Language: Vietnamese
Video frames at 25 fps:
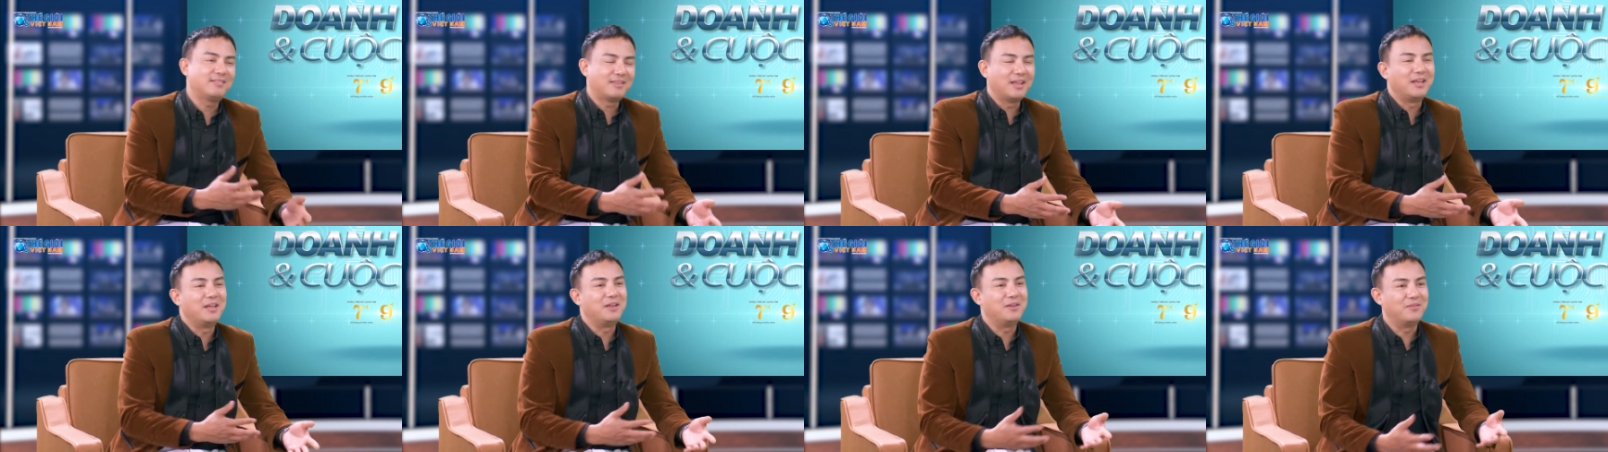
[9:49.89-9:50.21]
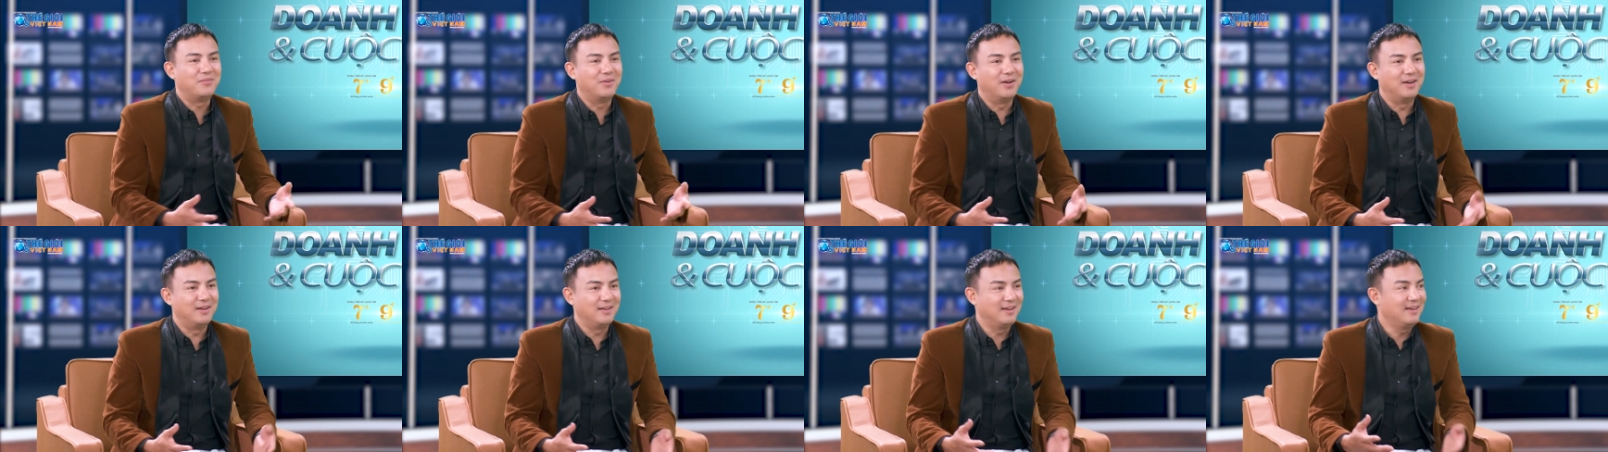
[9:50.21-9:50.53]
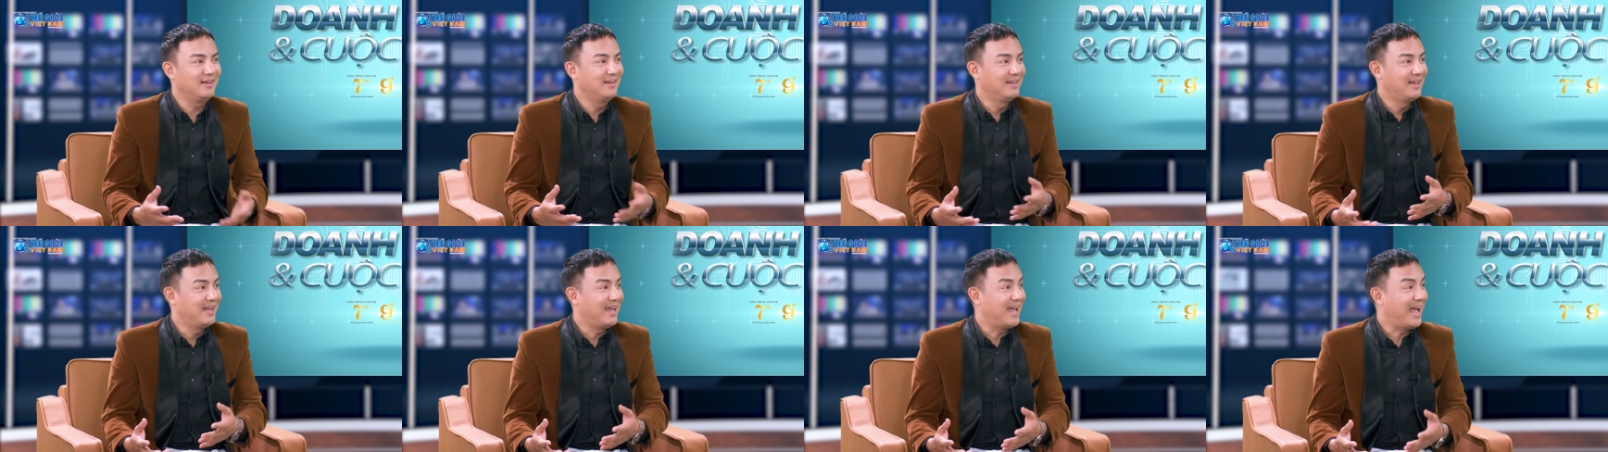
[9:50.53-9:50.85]
tị với
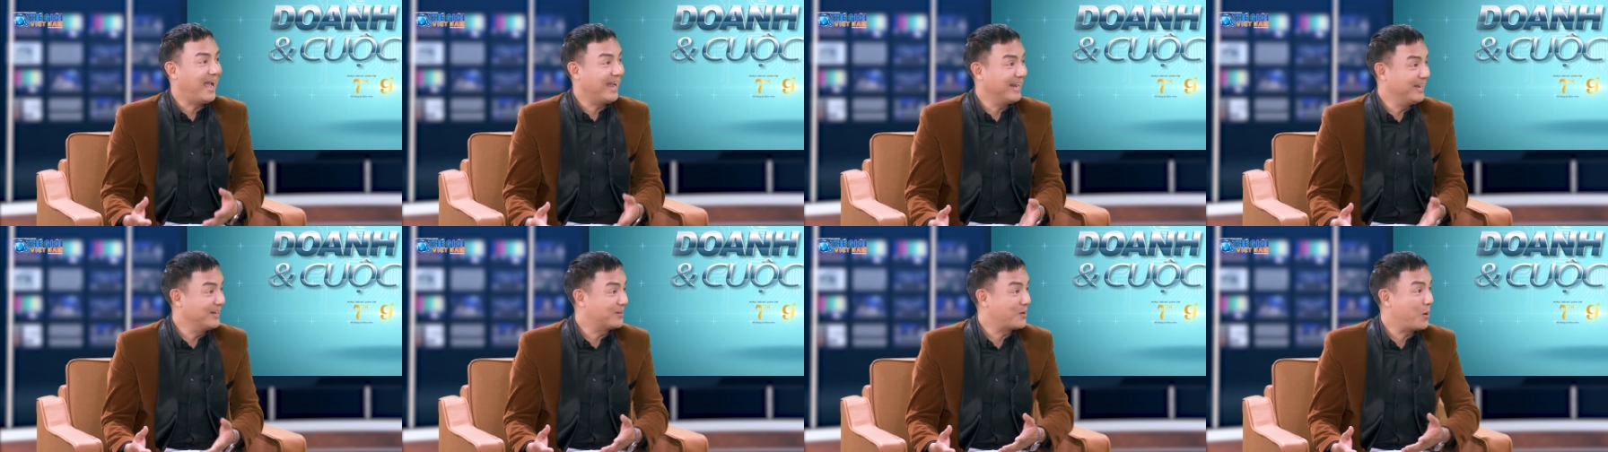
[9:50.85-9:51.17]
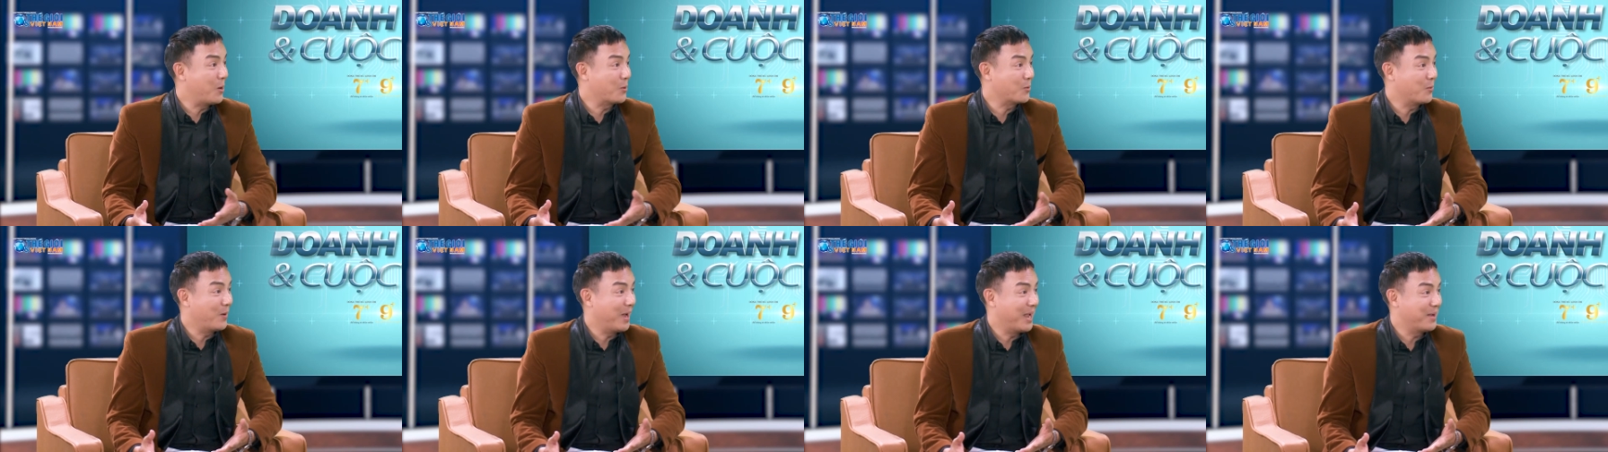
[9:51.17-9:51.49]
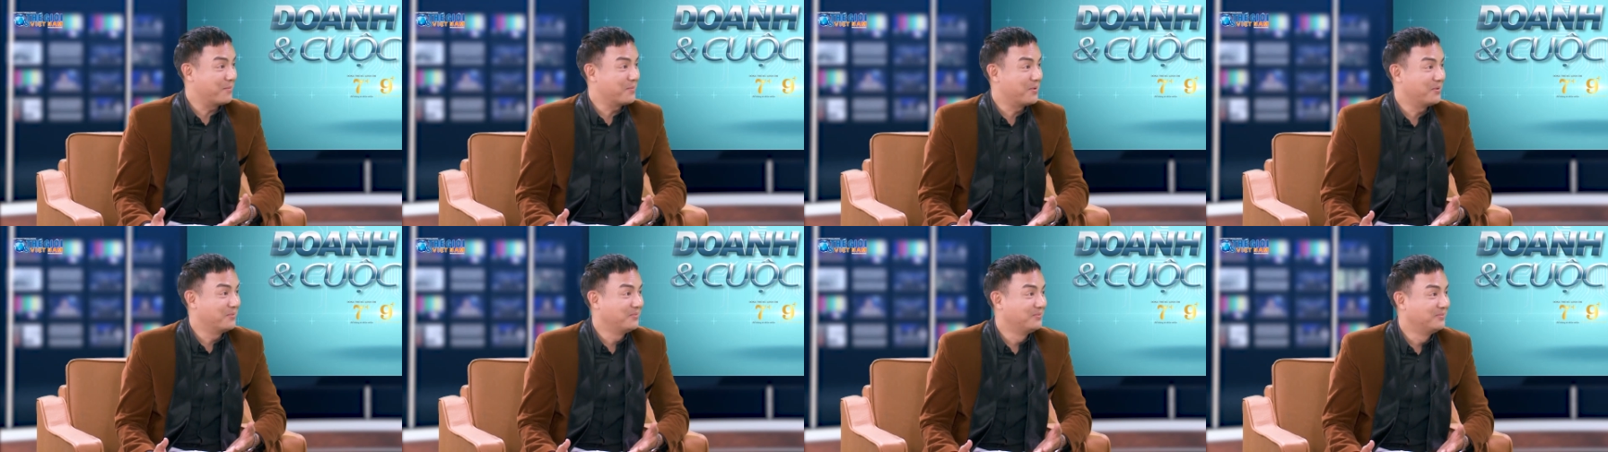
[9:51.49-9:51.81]
hai đứa con của
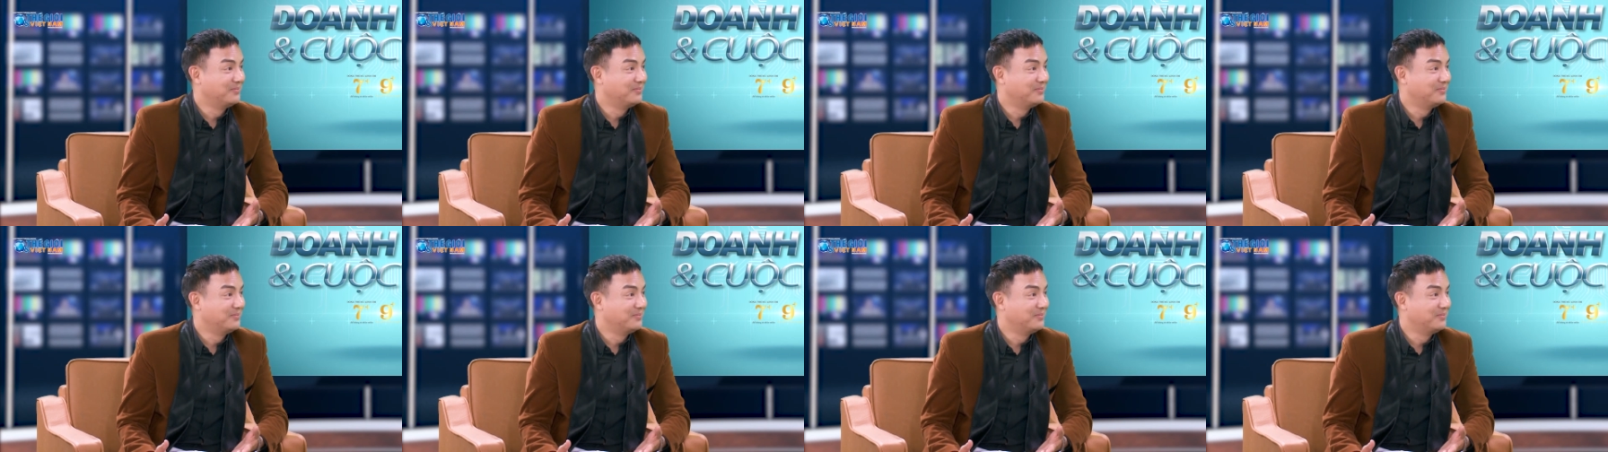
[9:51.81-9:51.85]
em không?